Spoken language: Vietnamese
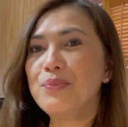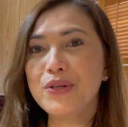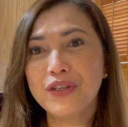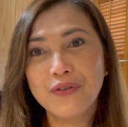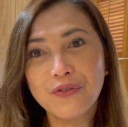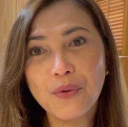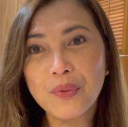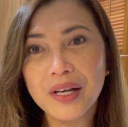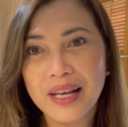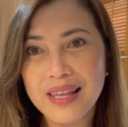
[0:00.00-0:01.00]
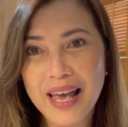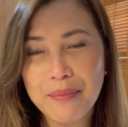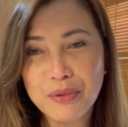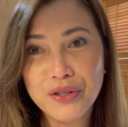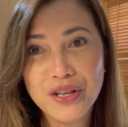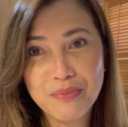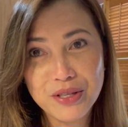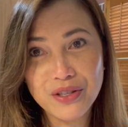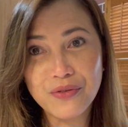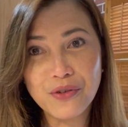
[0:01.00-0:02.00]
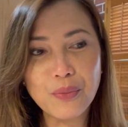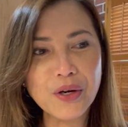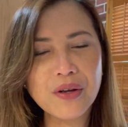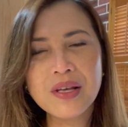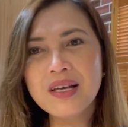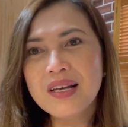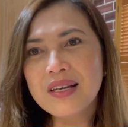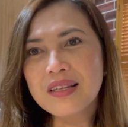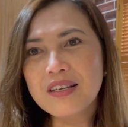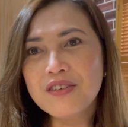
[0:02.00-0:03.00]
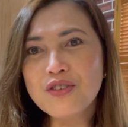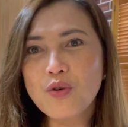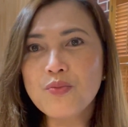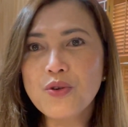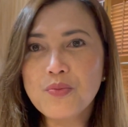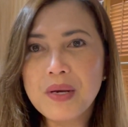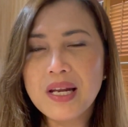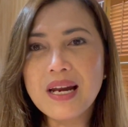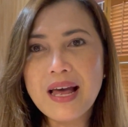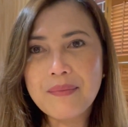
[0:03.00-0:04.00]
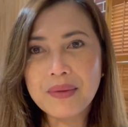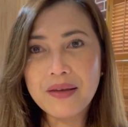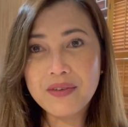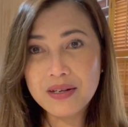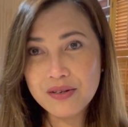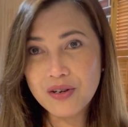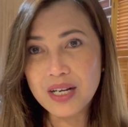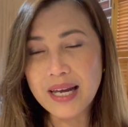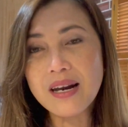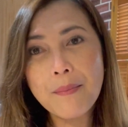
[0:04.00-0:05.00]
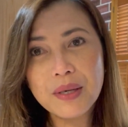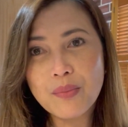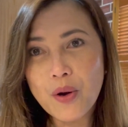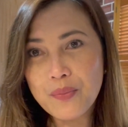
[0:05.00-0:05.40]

19 phút rồi cả nhà 10 giờ 19 phút rồi thì Hương cũng chuẩn bị đi làm tại vì Hương có khách là 11